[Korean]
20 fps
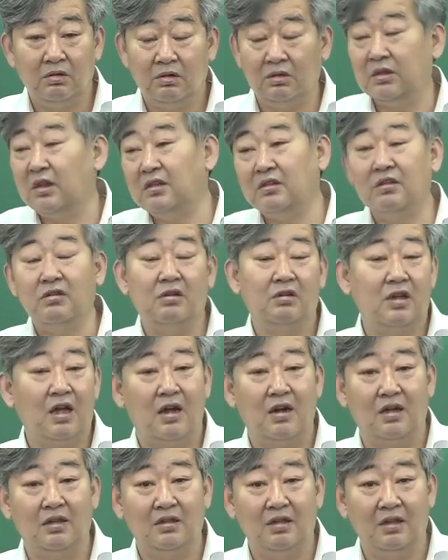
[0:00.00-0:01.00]
현장에서
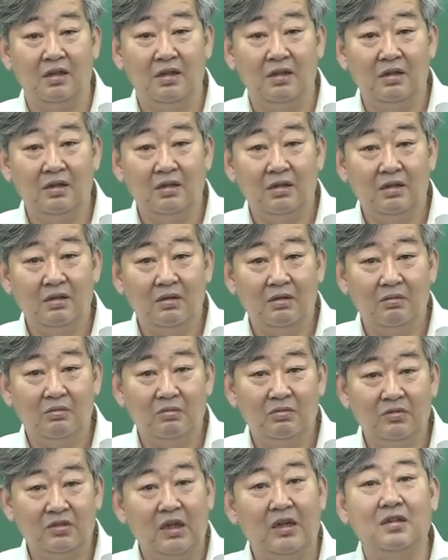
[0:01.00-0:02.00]
이렇게 안 한디?
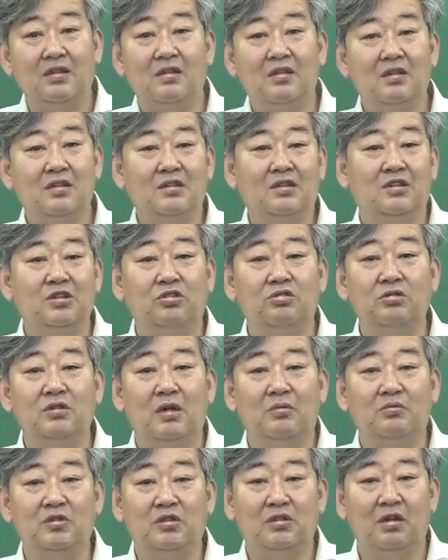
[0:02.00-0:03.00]
딱 그
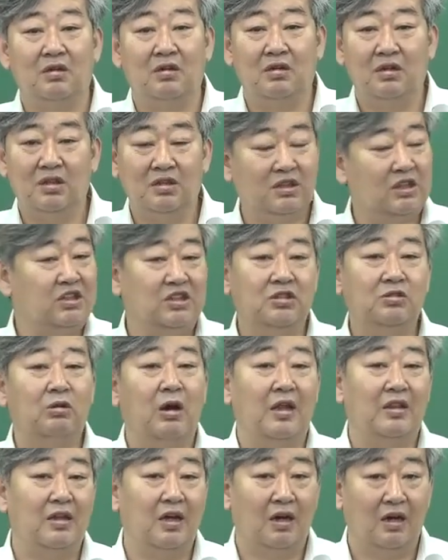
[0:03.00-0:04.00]
순간부터 이제 진도
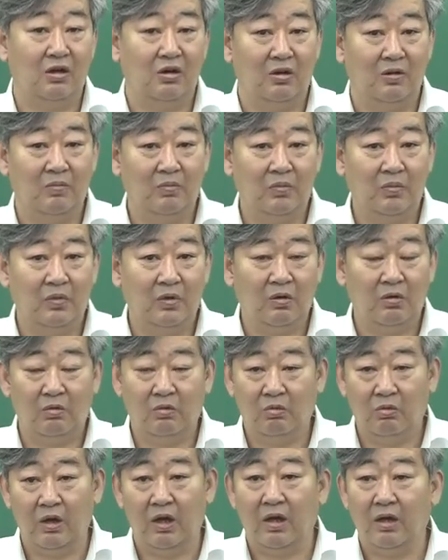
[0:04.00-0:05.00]
안 나가요.
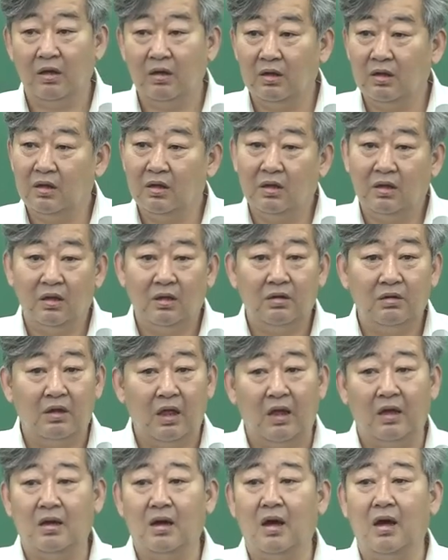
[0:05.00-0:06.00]
왜?
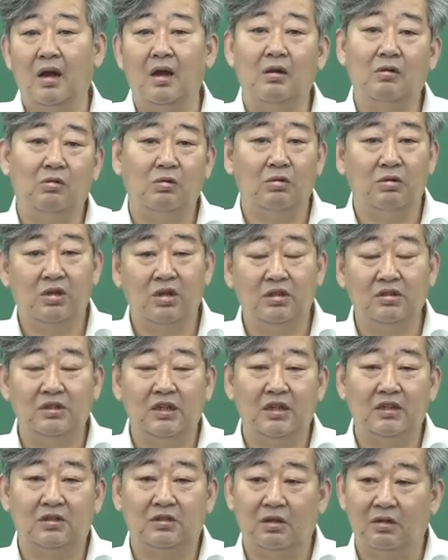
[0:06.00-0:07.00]
내가 알고
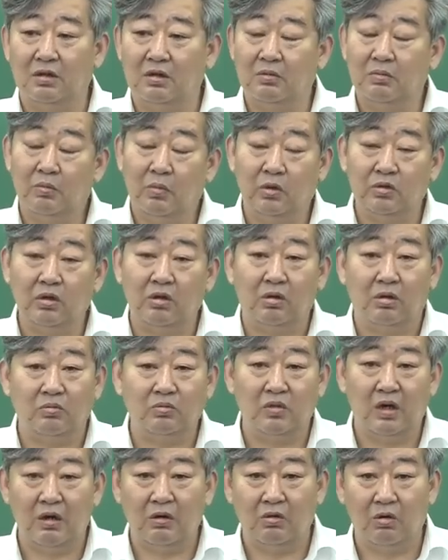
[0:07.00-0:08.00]
현장에서 보던
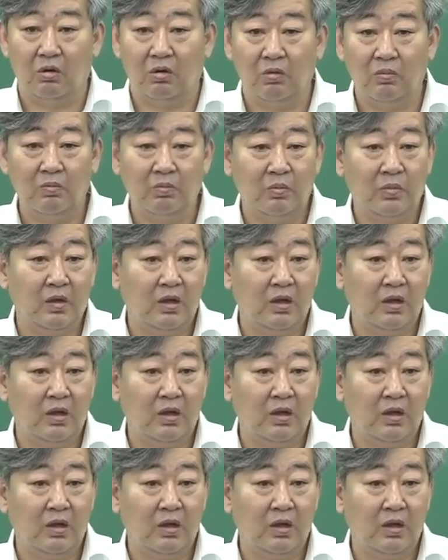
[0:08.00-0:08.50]
업무하고